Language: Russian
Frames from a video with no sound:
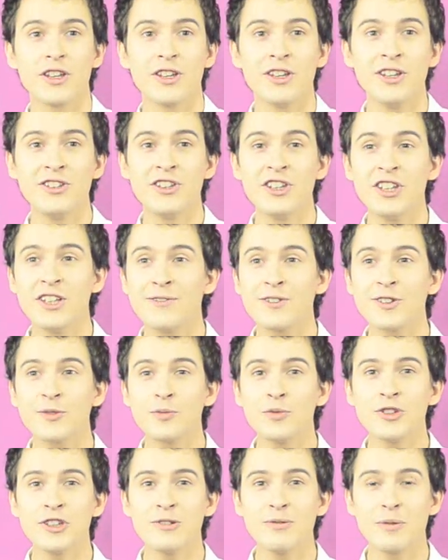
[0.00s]
и идти
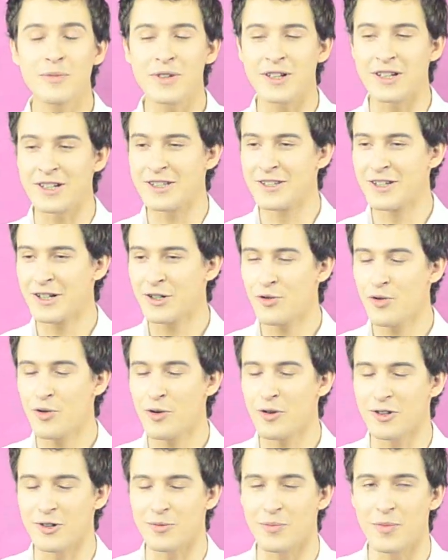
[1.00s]
невозмутимым
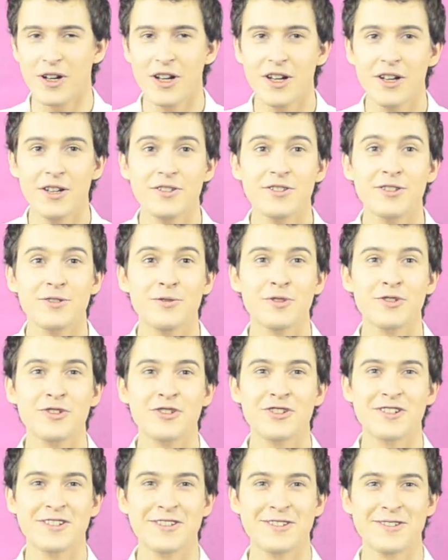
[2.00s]
ледоколом сквозь
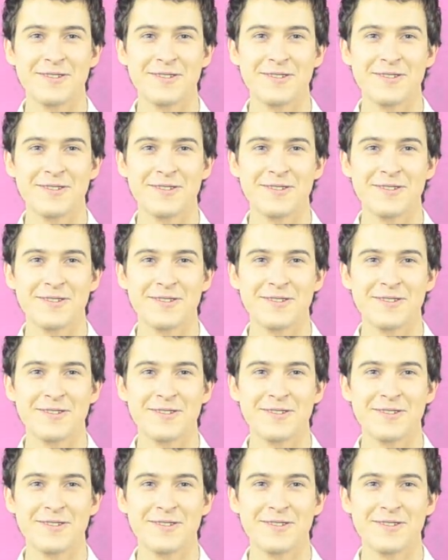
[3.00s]
жизнь.